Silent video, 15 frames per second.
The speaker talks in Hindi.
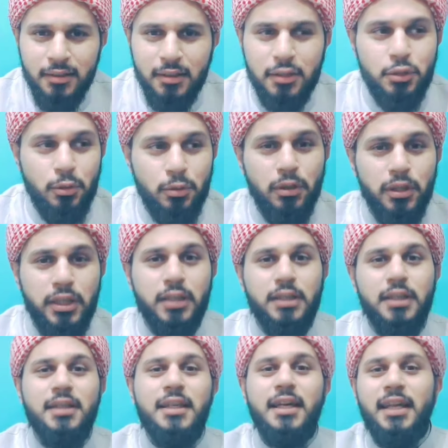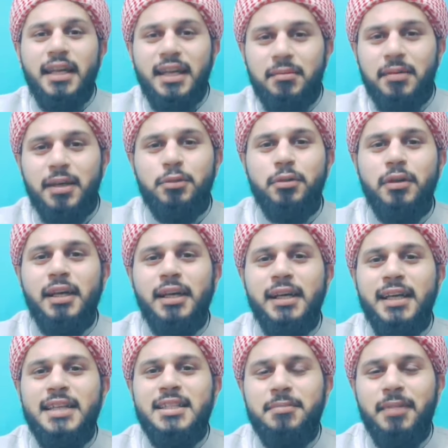कि चलो एक दिन ही अल्लाह की बात तो कर
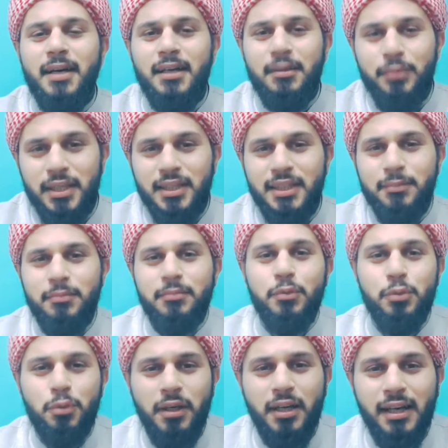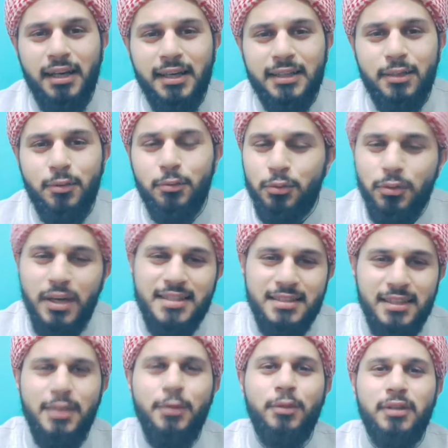लेंगे इसी बहाने में इनके बुतों ही कर लेता हूँ तो
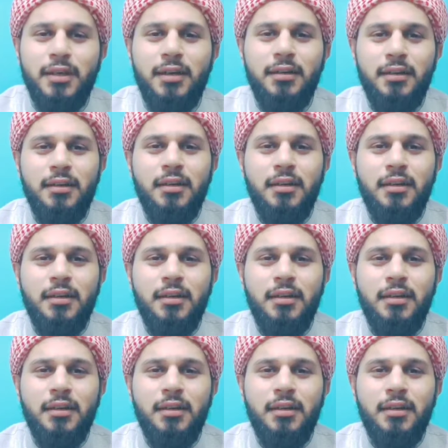ऐसा नहीं होता